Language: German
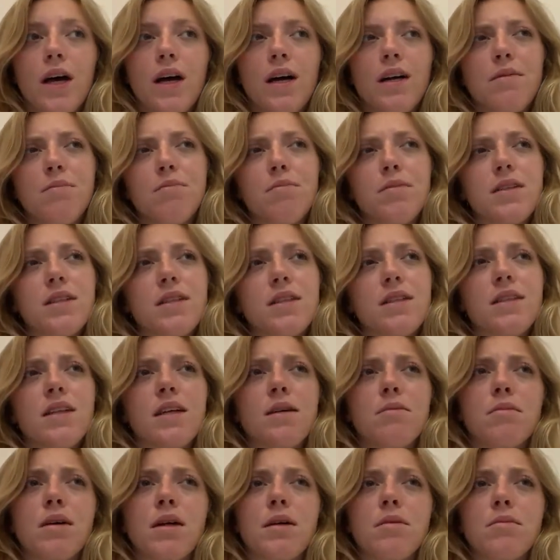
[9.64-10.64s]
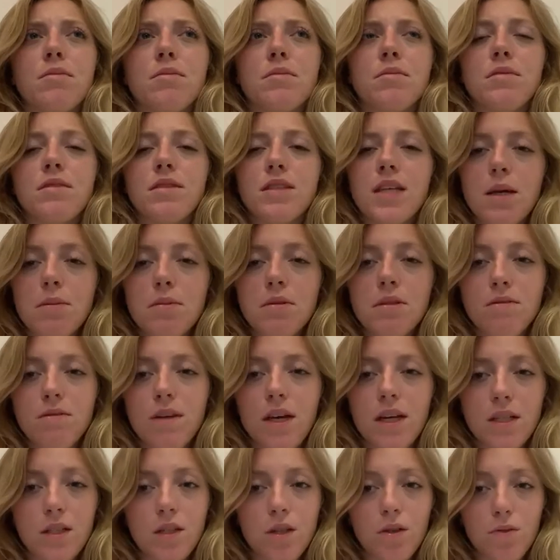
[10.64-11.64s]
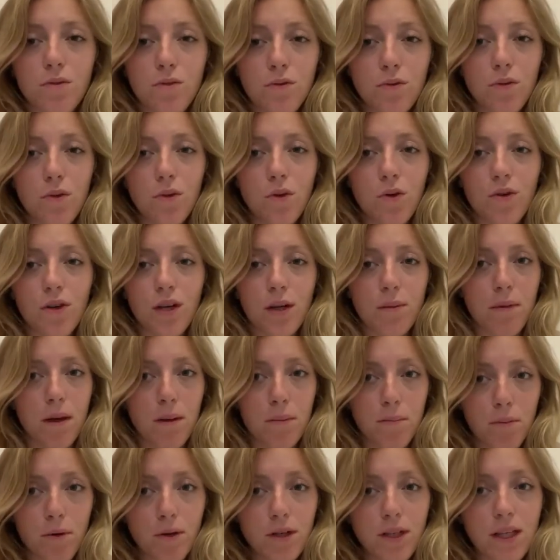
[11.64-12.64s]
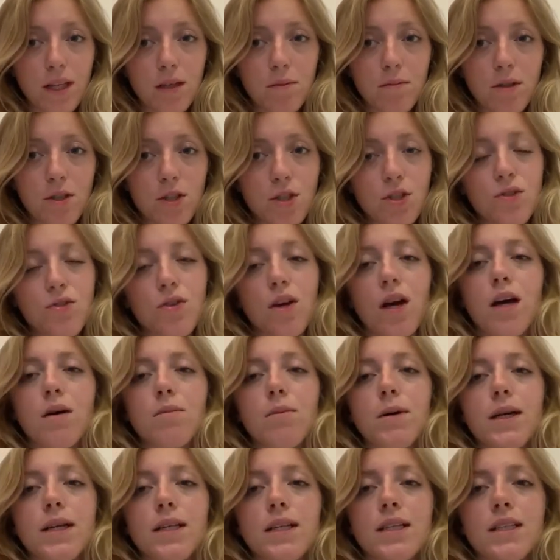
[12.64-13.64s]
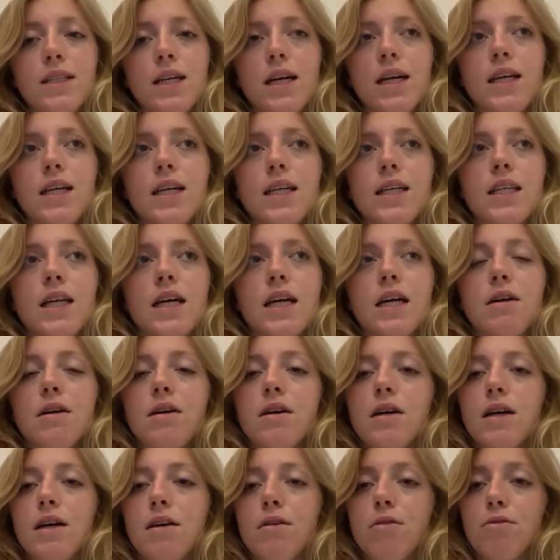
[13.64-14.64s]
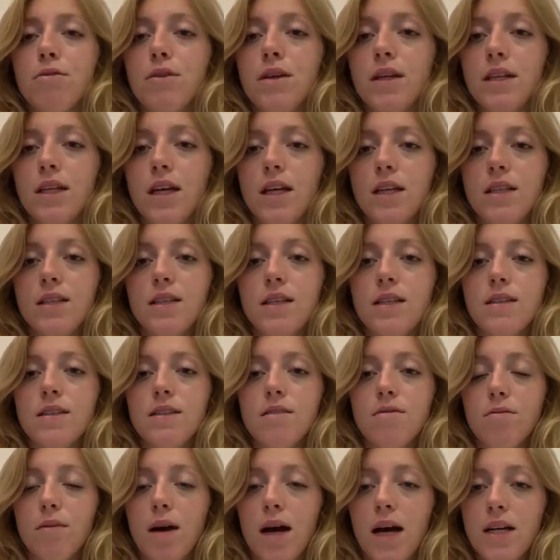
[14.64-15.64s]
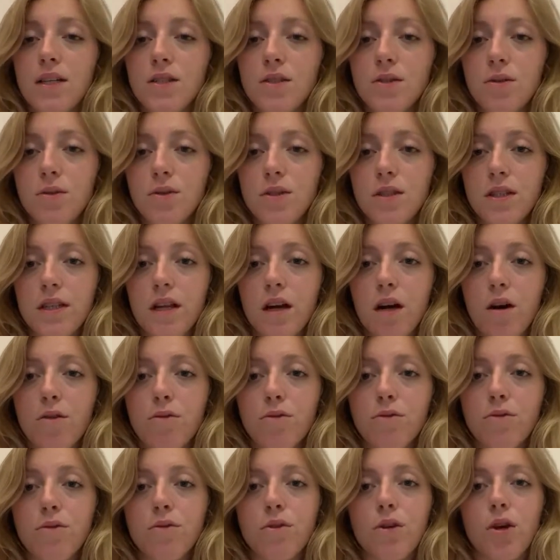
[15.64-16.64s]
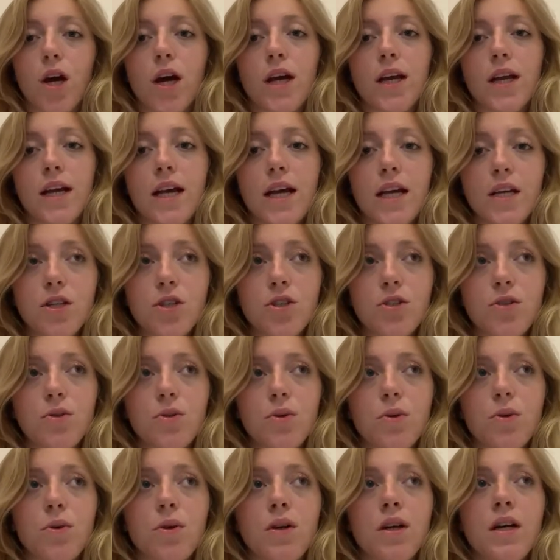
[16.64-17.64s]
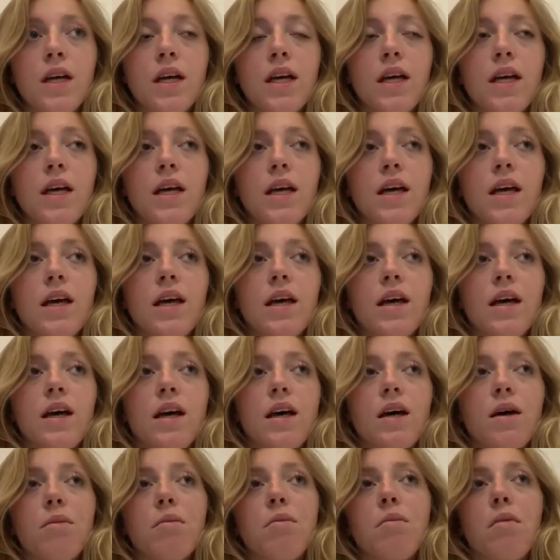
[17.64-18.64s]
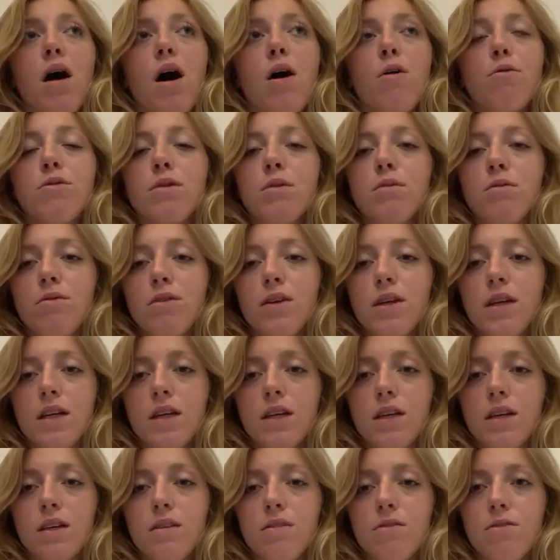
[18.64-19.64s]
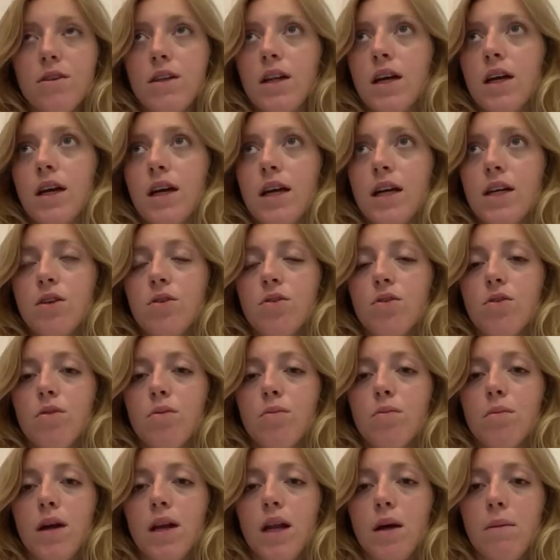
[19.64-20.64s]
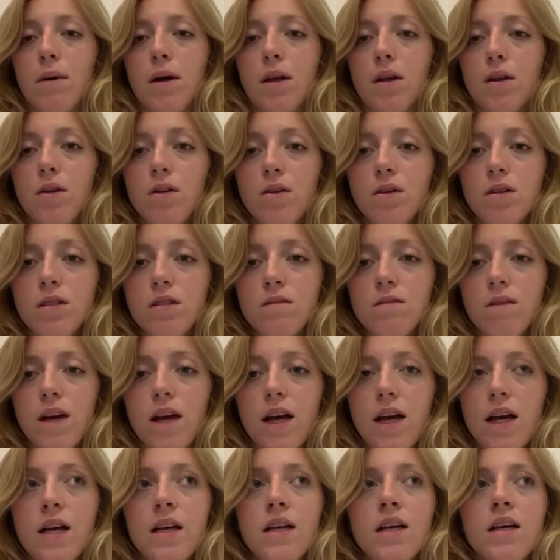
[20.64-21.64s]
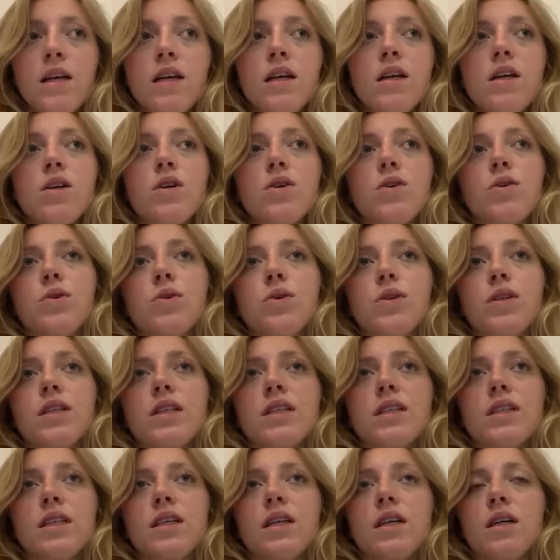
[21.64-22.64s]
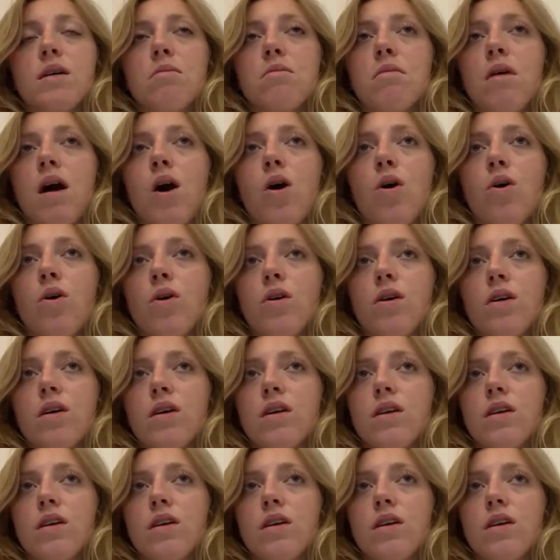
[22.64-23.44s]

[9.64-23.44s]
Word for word: ein bisschen an meinem Selbstwertgefühl und an meinem Body Image zu arbeiten, da ich nach äh, vielen Jahren intensivem Eiskunstlaufen und auch einer Essstörung ähm, auf dem Wege wieder Richtung meiner Balance war und ähm, auch